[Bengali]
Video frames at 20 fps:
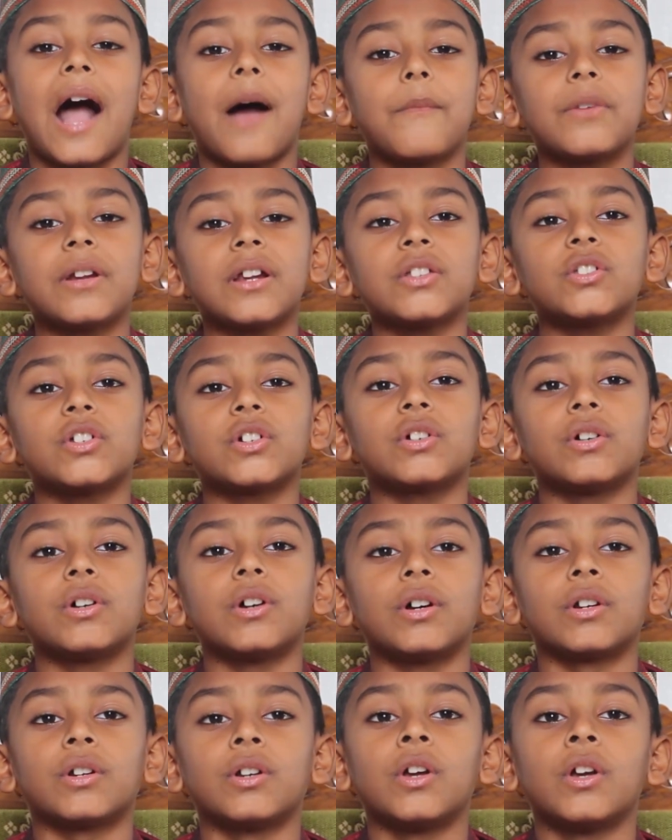আমরা
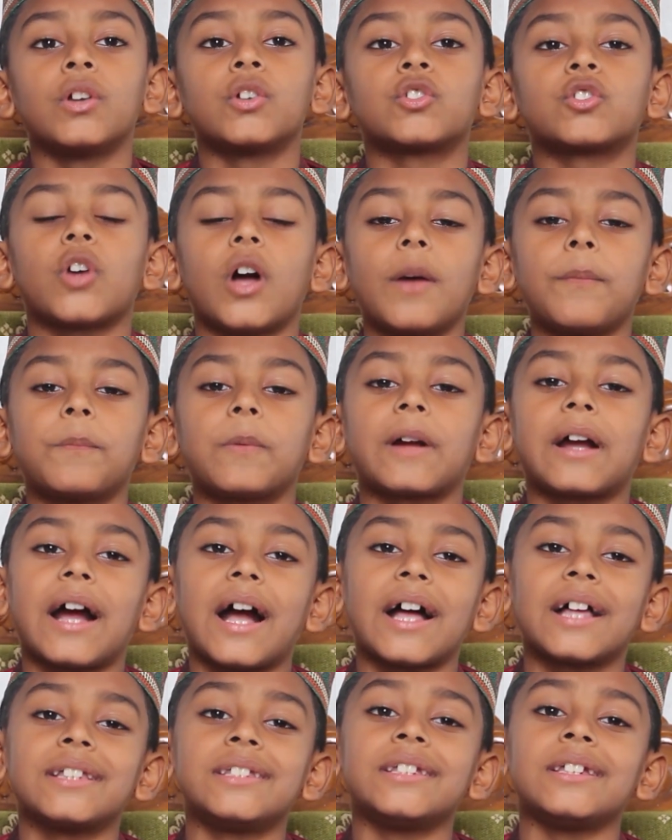যখন সব
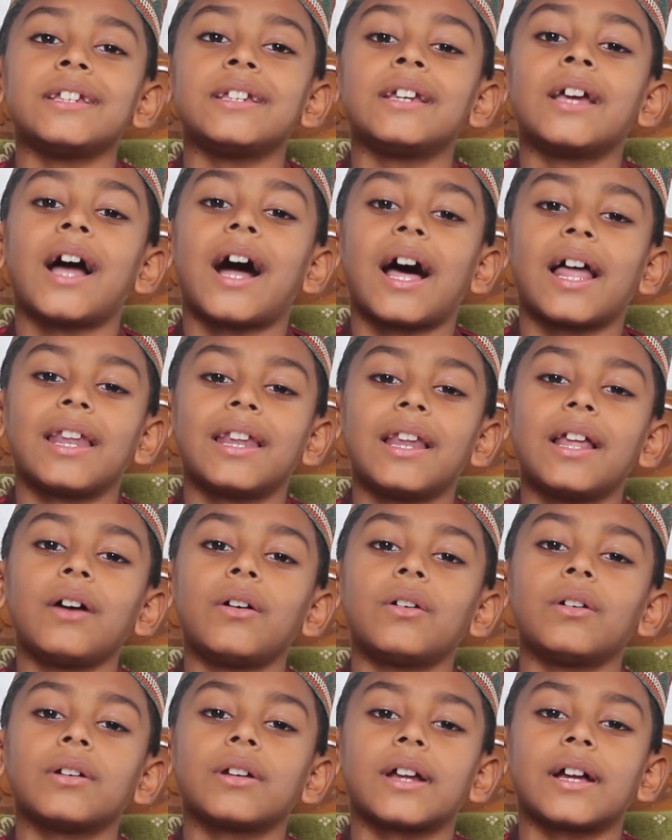কাজই
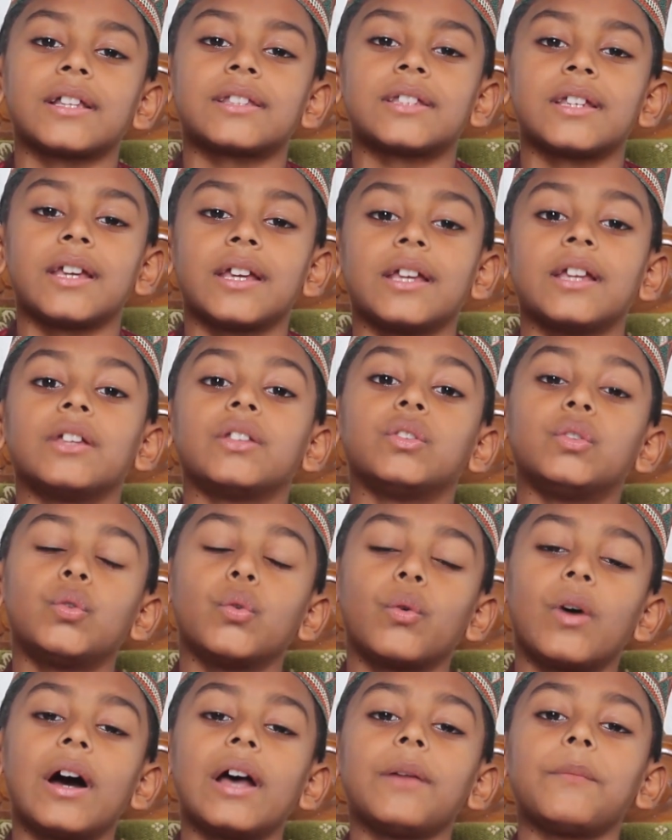আল্লাহর কাছে
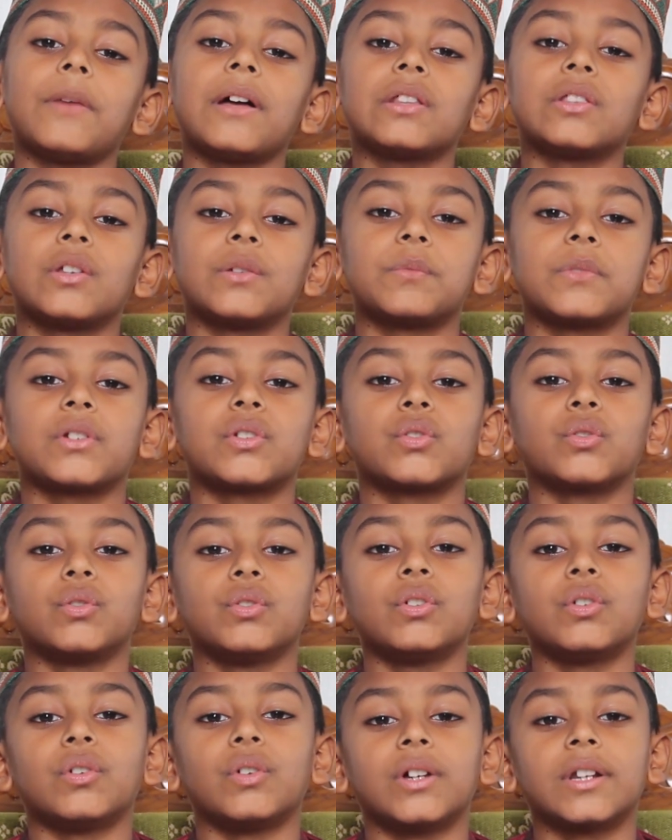দোয়ার মাধ্যমে
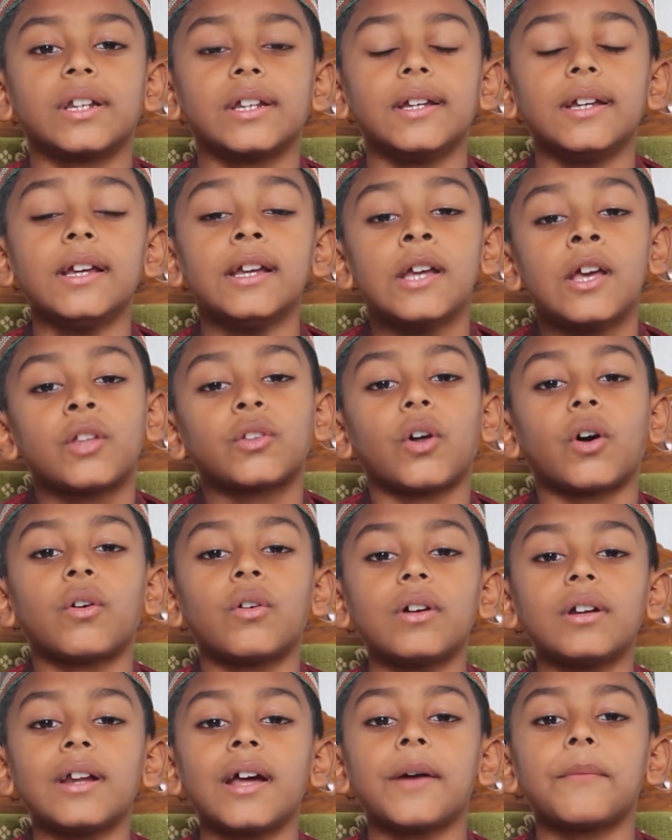শুরু করি
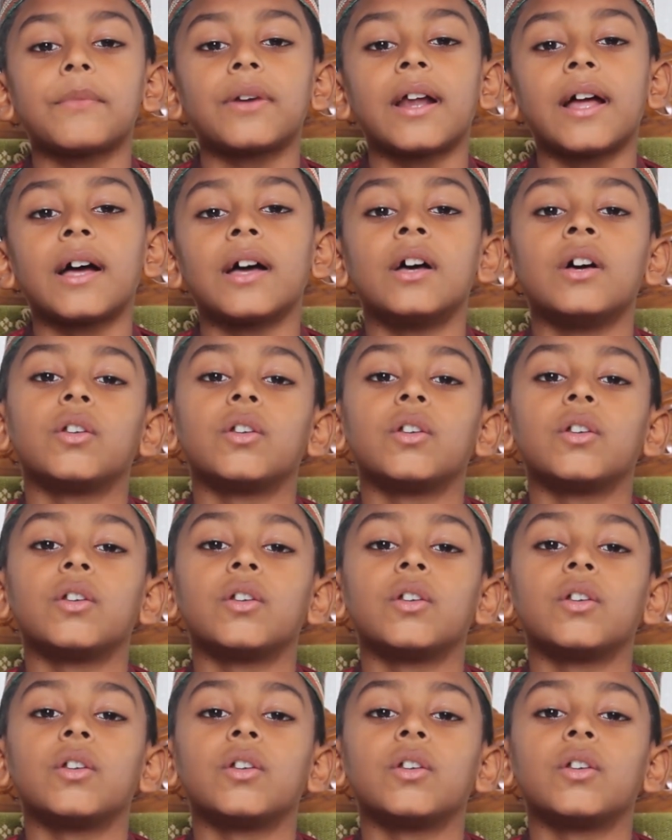তখন আমরা